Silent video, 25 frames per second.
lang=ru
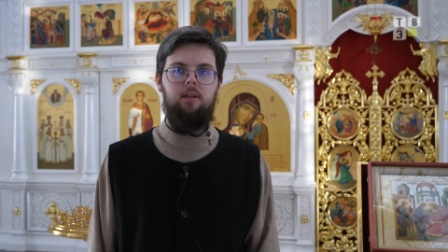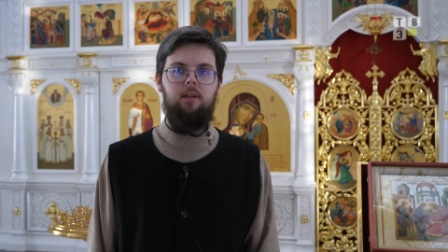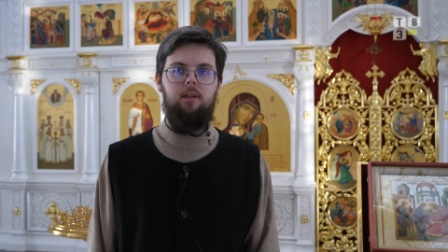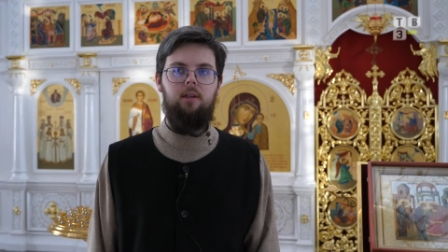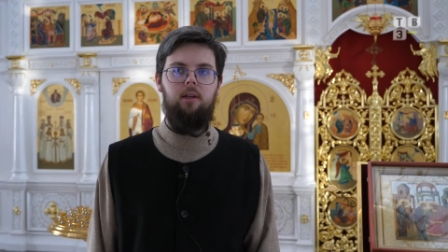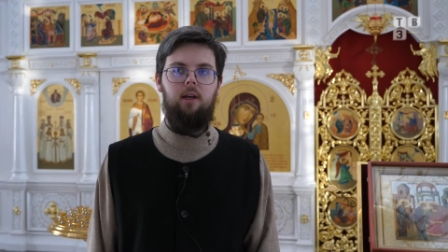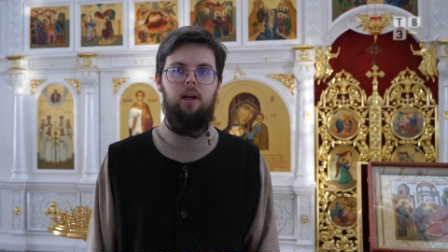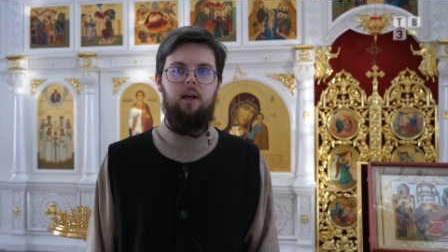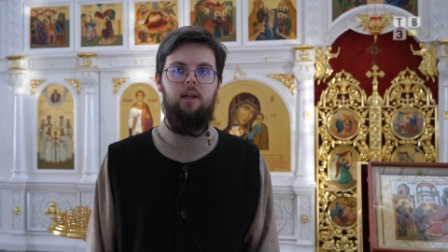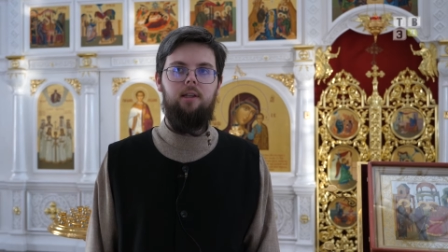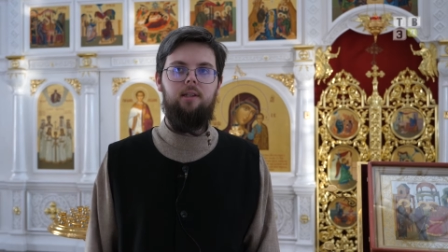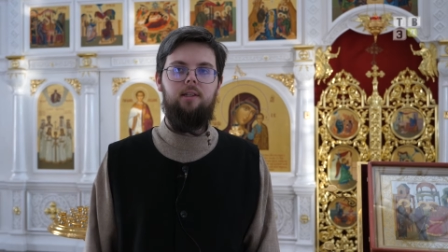
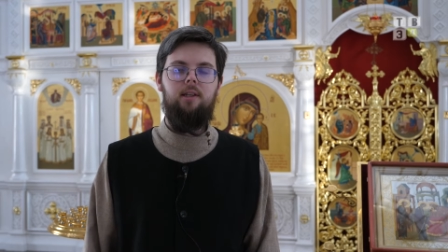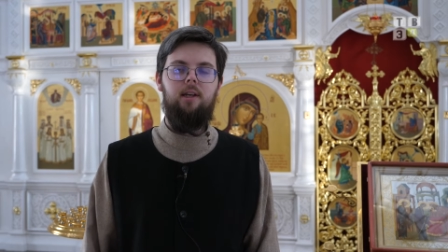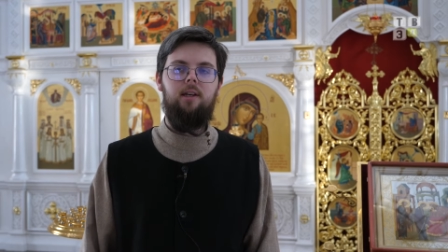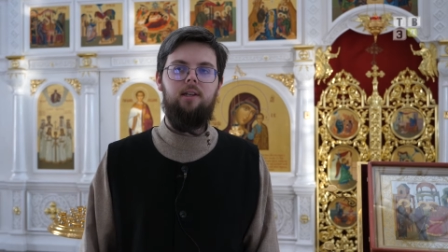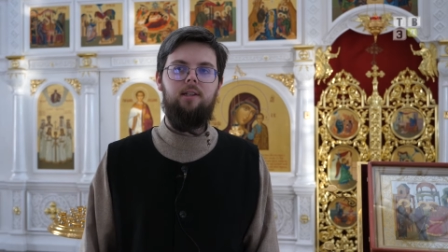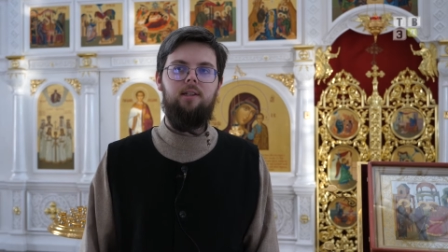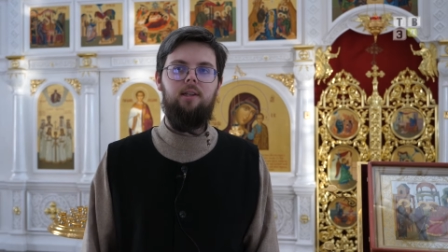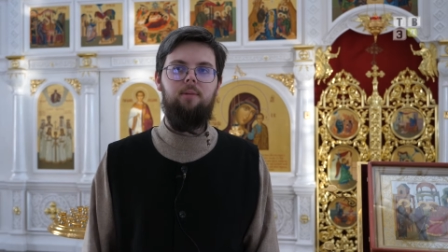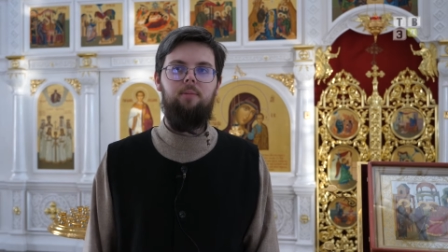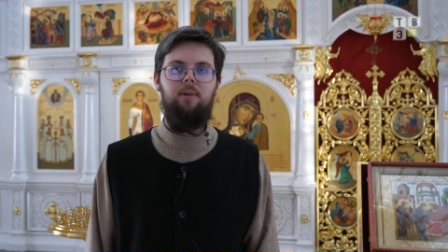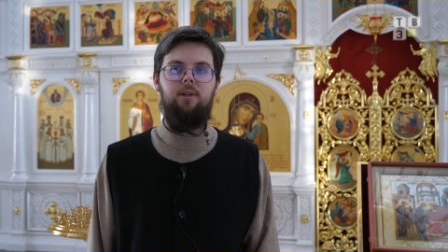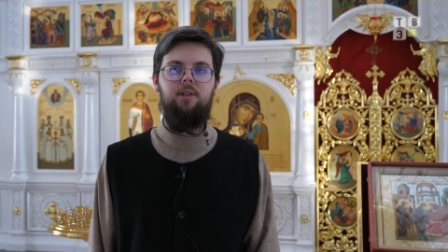о тех
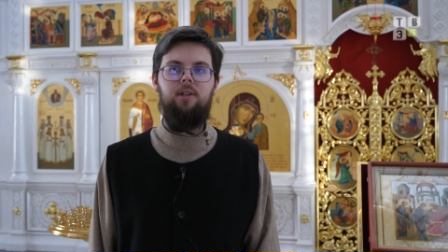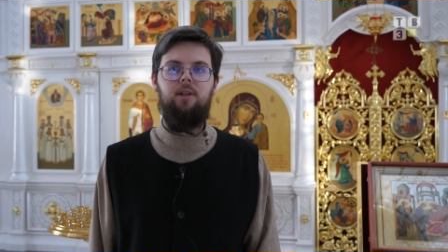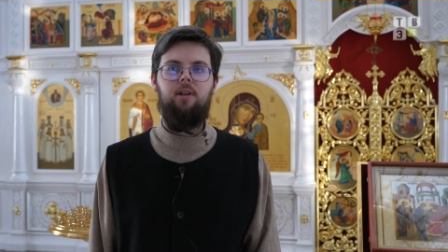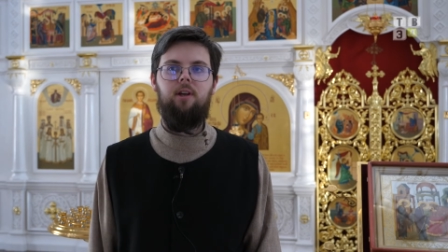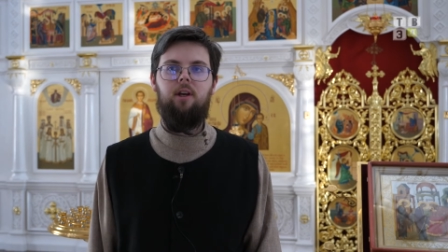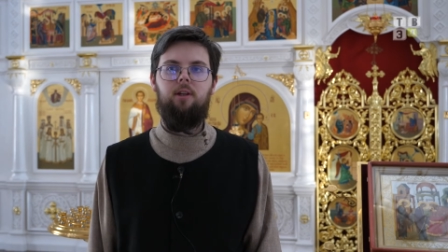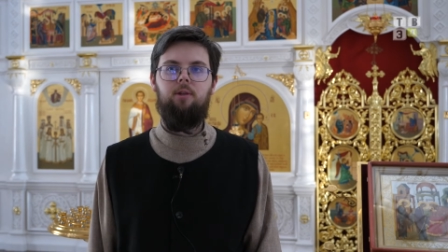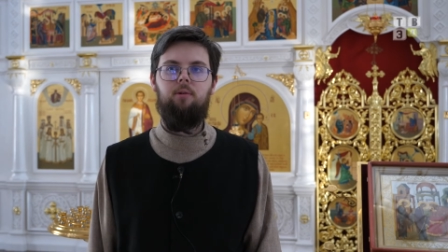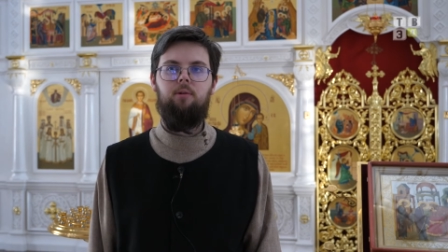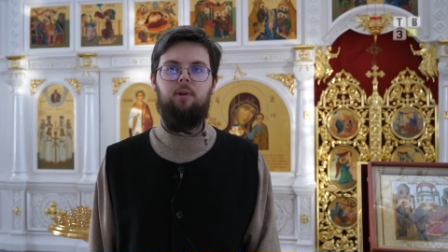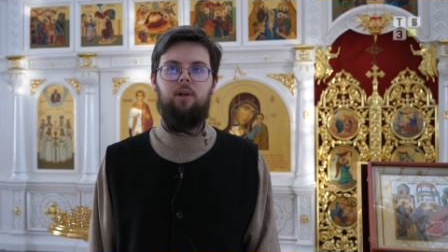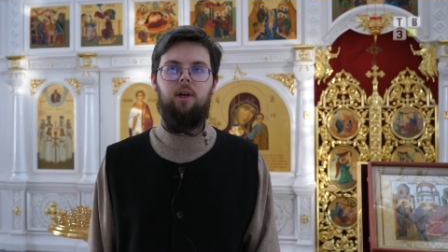событиях,
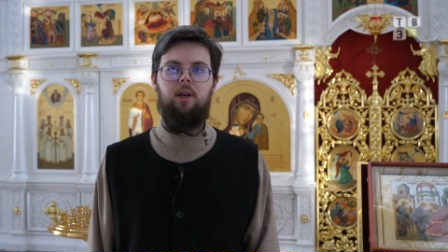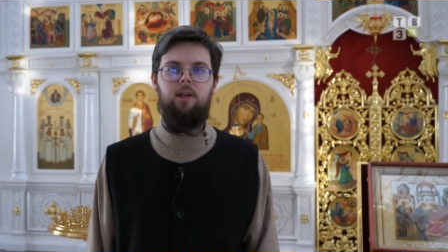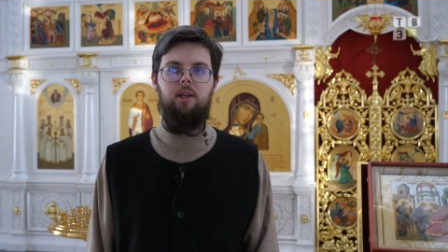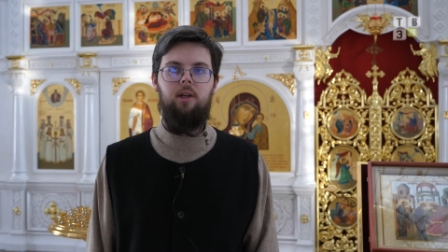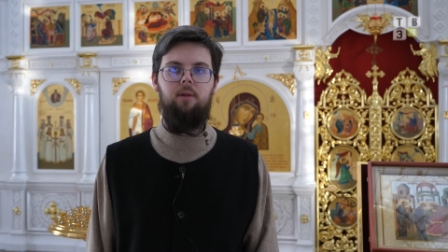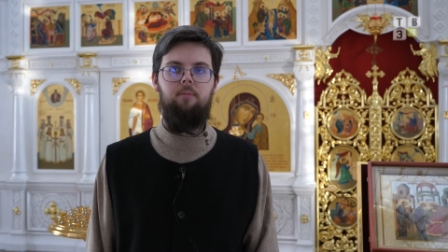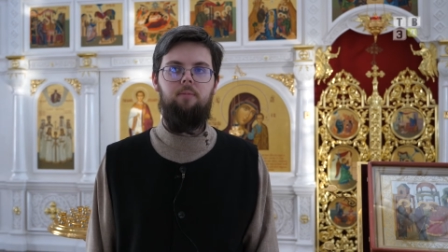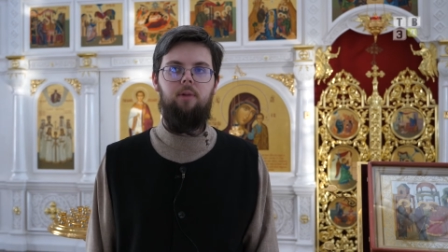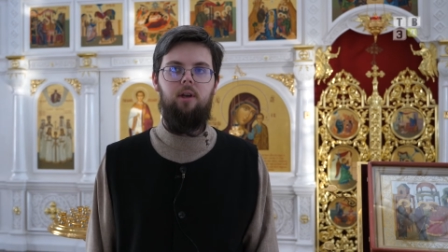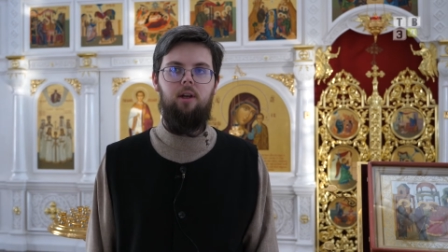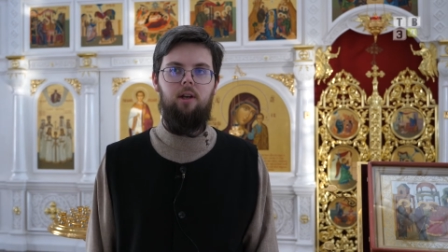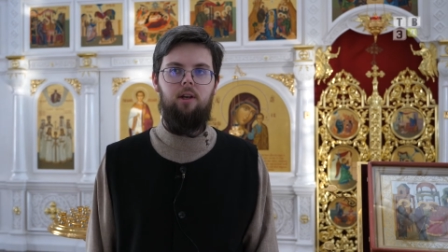которые они
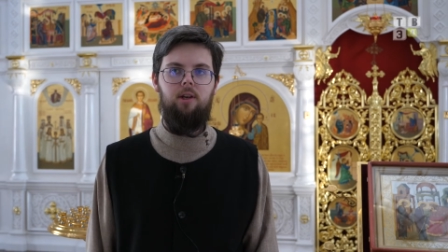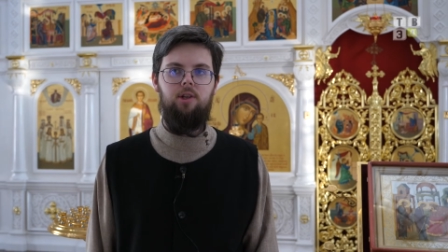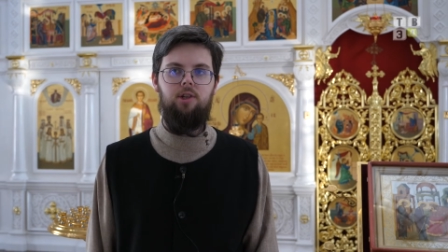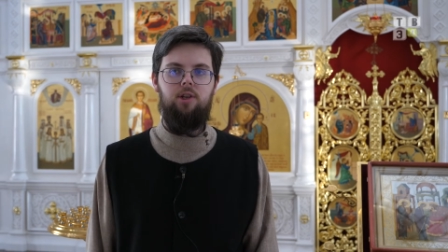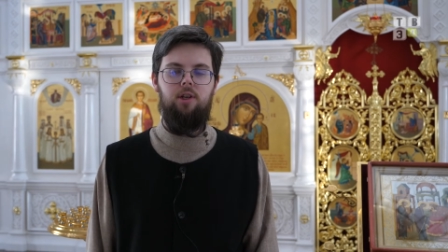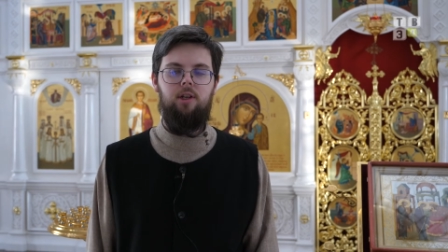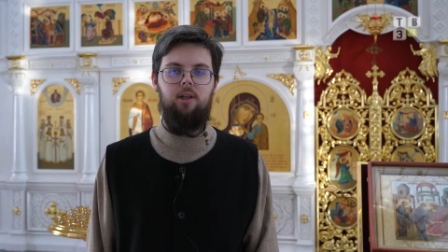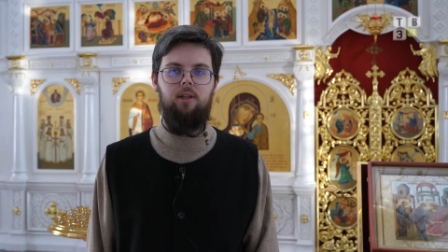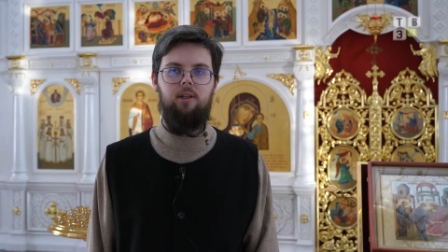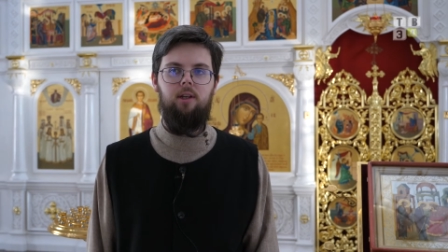пережили,